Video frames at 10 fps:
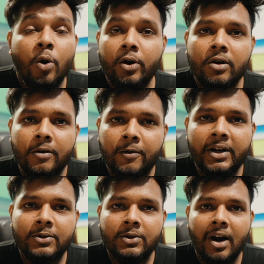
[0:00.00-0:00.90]
অন্য কোনো ফোন
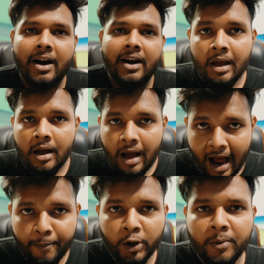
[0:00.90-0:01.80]
ইউজ করে না
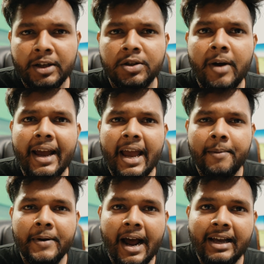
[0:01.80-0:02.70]
আর বর্তমান সময়ে
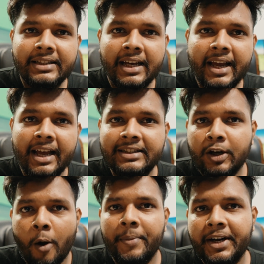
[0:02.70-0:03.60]
এই প্রাইজে এর যে
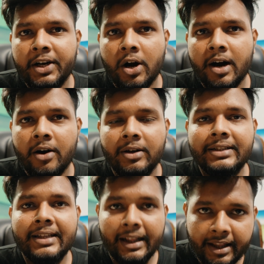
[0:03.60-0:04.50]
কম্পিটিটররা
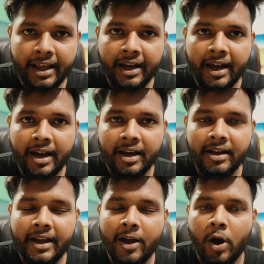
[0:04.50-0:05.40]
রয়েছে তাদের থেকে
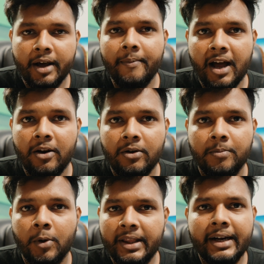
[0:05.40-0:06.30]
এ অনেক ভালো
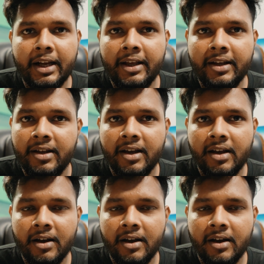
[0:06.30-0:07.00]
প্রত্যেকটা দিক দিয়েই